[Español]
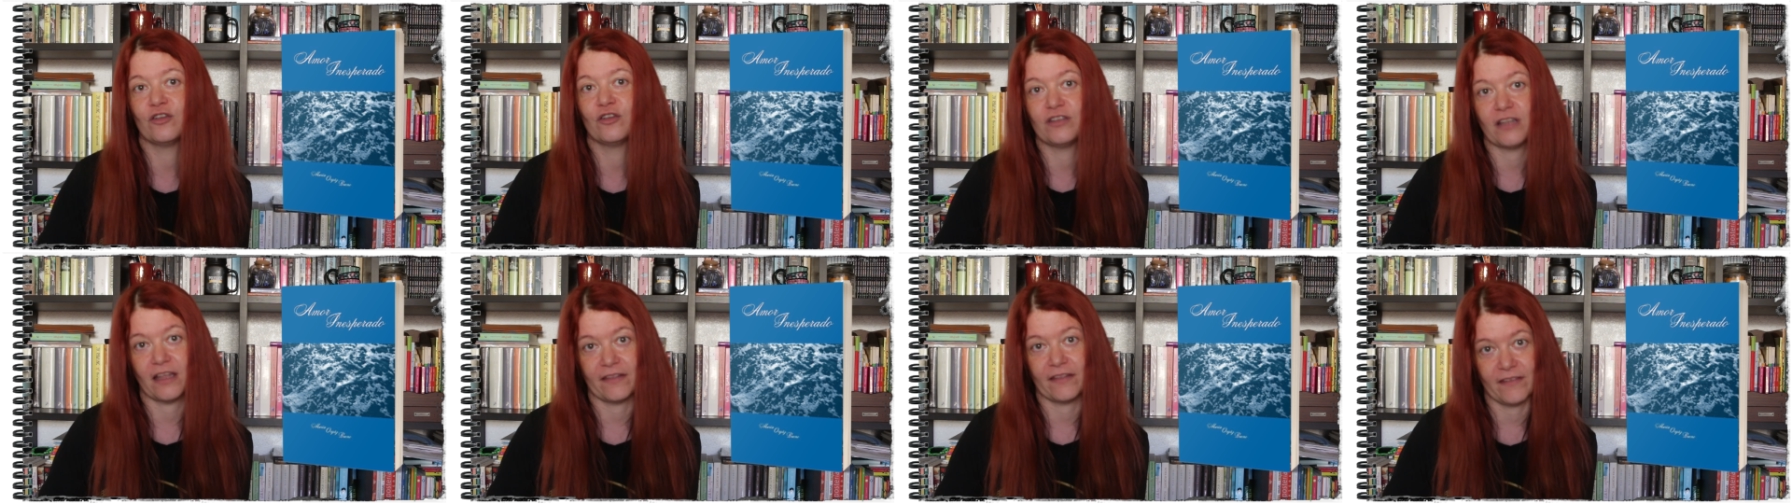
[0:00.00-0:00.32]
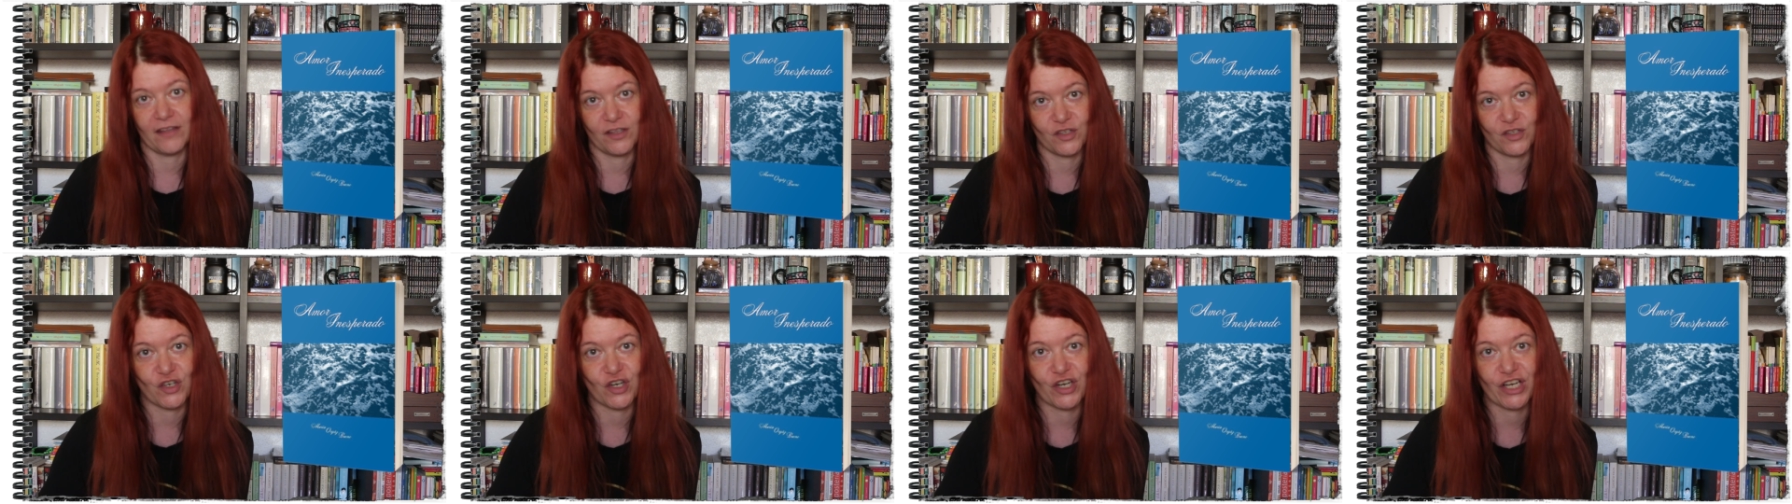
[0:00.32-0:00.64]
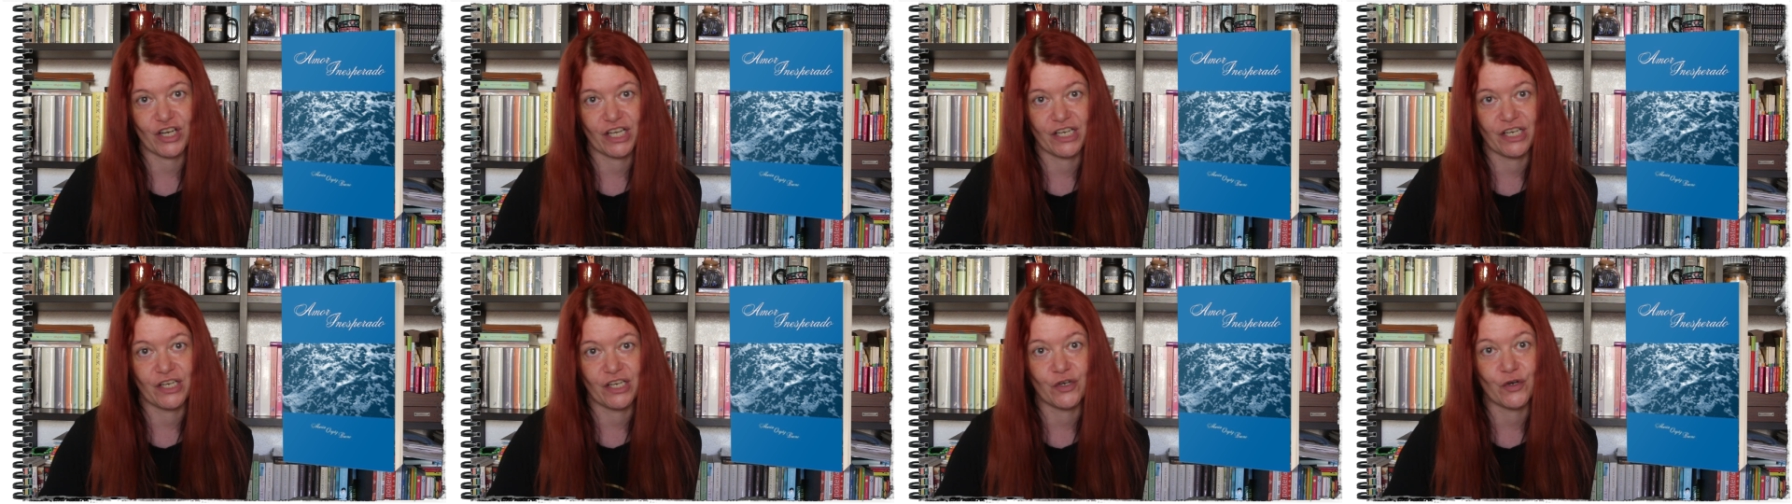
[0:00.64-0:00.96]
están dentro del
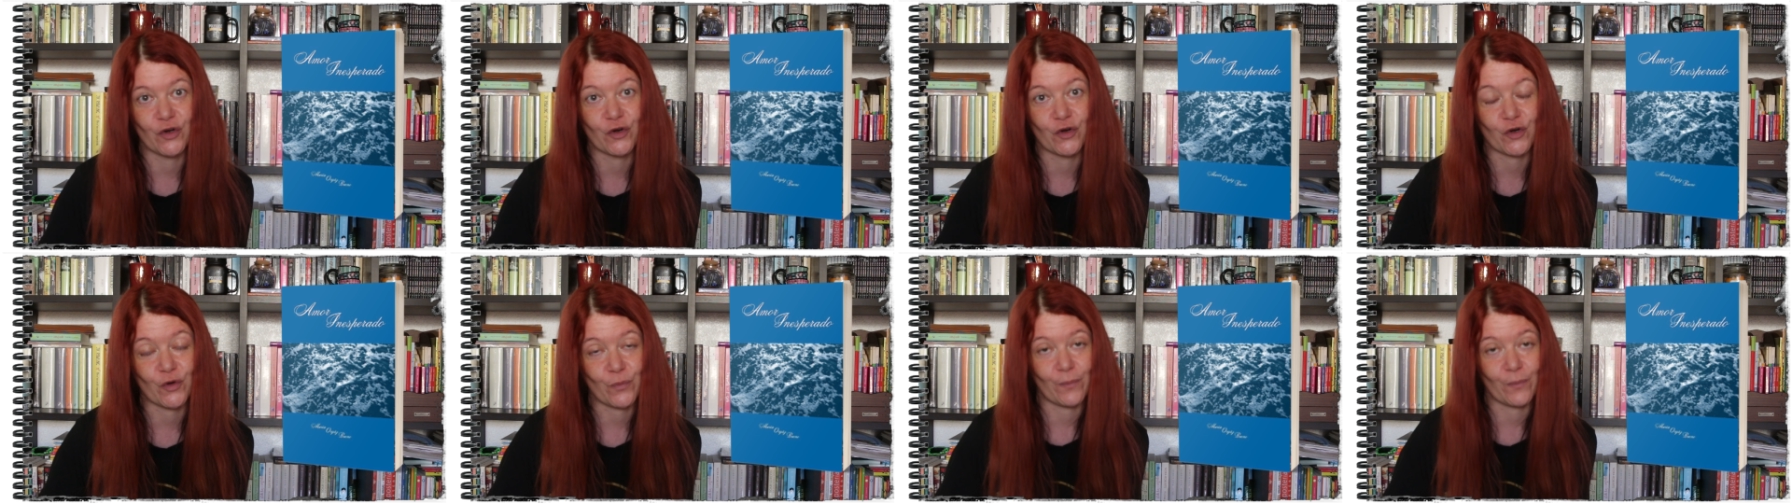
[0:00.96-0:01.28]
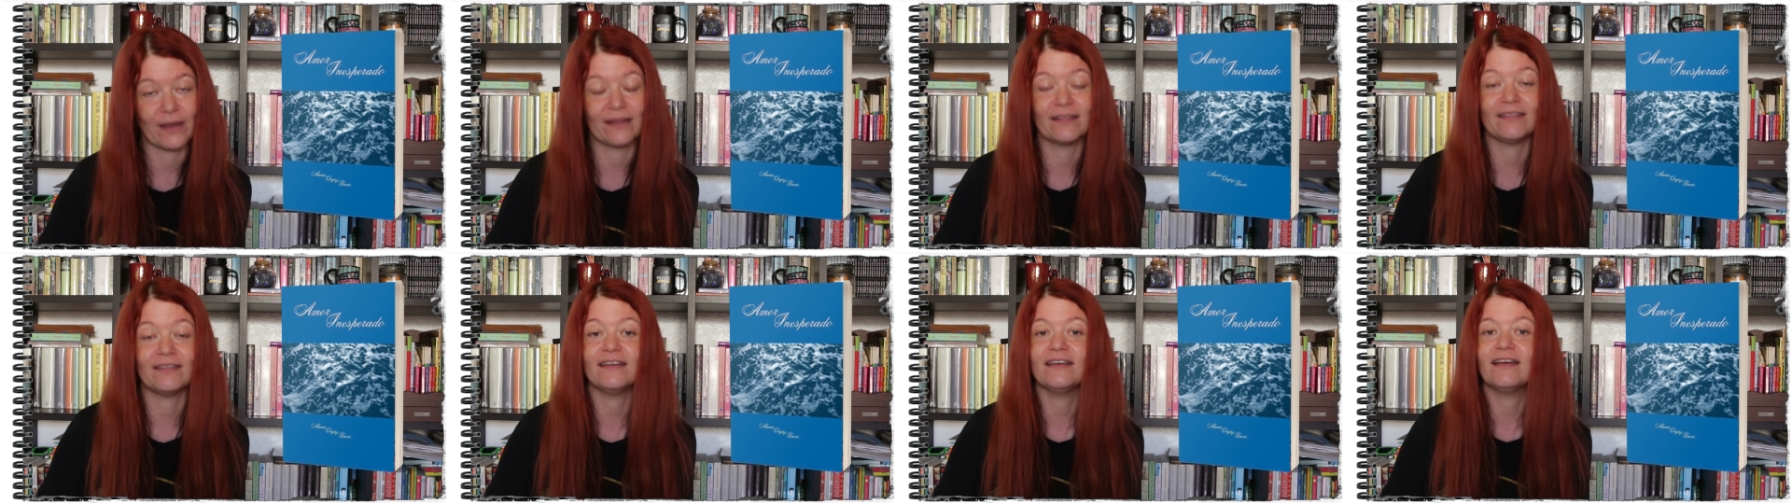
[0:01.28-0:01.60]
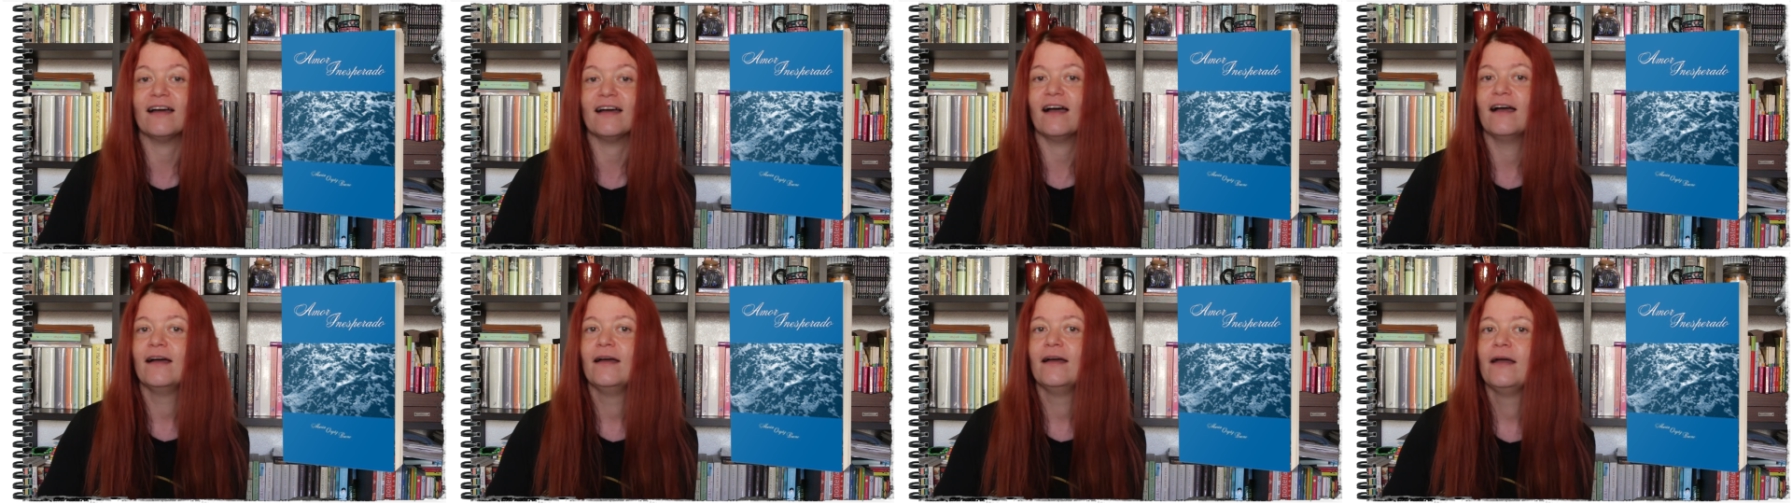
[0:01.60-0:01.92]
género
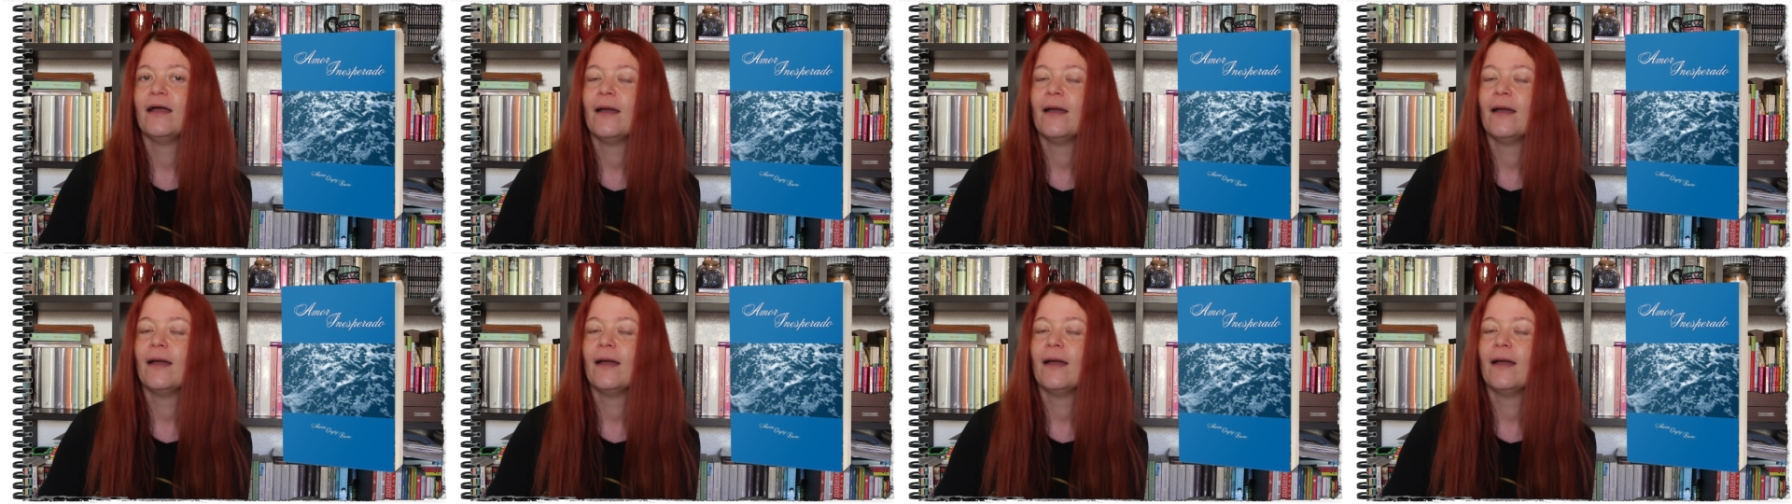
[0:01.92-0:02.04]
romántica,